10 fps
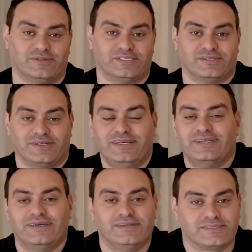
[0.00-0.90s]
من
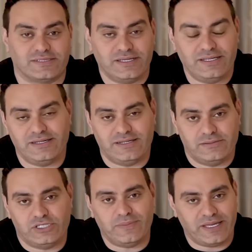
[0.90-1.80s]
اسرائيل لان اسرائيل
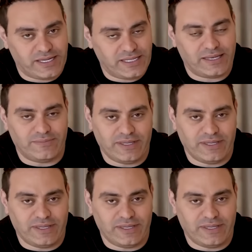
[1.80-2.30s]
شبه كده